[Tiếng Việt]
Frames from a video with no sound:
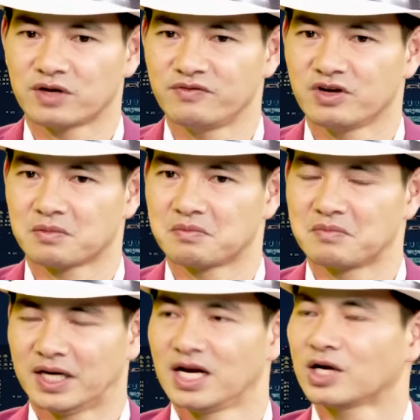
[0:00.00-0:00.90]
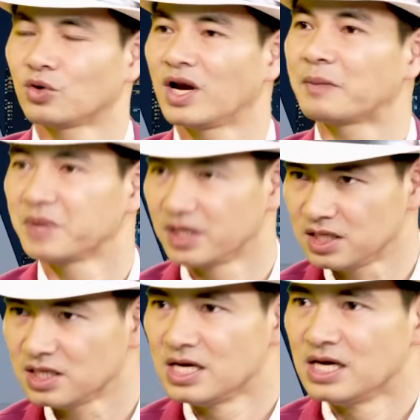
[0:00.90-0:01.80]
của cái việc bản năng nói lắp
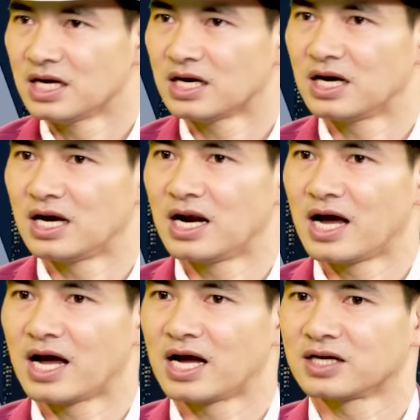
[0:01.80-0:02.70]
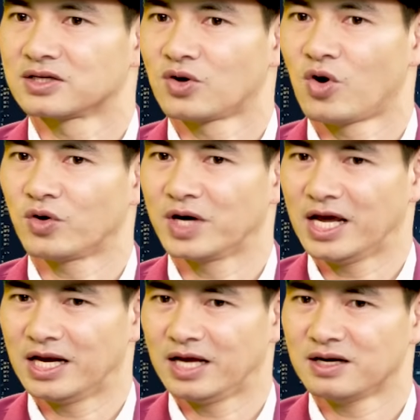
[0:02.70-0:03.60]
đấy ấy, là họ
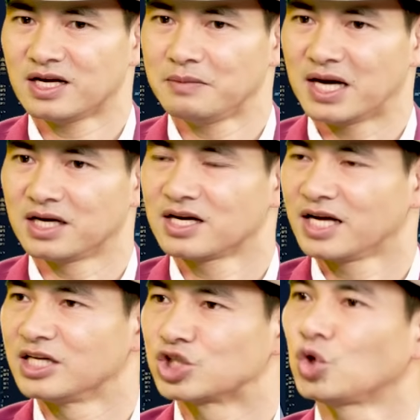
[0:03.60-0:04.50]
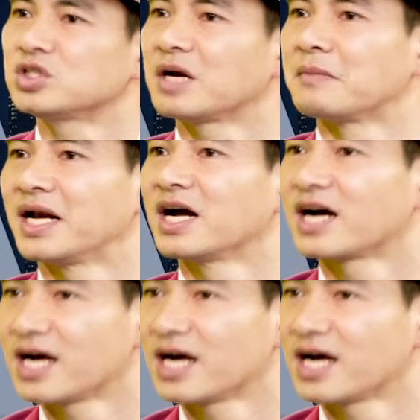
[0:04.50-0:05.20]
đè nén cái bản năng này để trỗi dậy bản năng